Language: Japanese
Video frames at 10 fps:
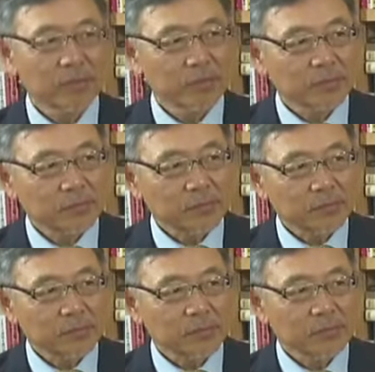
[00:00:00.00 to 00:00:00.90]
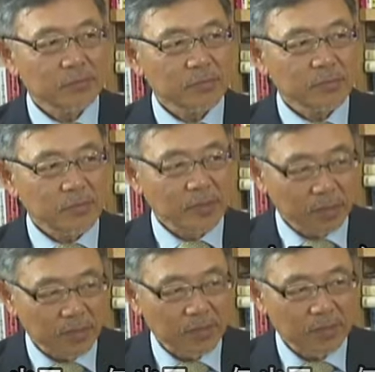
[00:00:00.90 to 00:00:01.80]
この番組二回
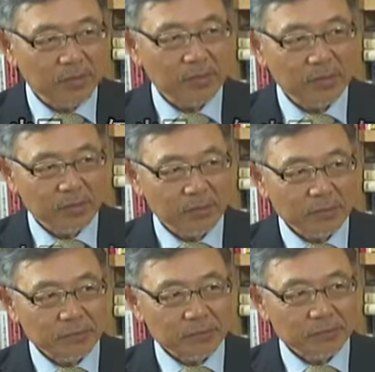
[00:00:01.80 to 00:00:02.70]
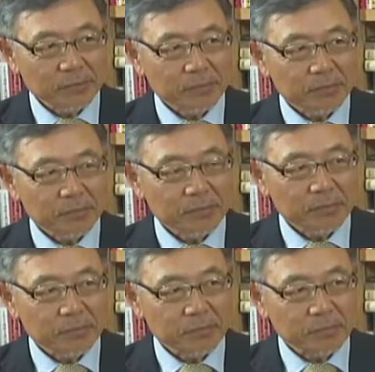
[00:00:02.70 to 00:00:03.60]
目でいらっしゃいますけれども、
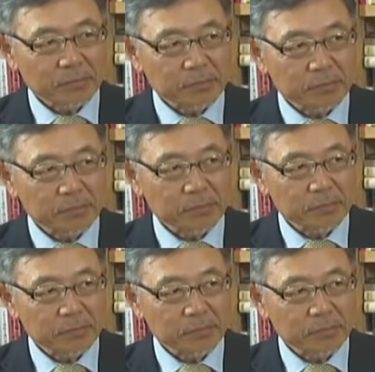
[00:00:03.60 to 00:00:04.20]
はい、4月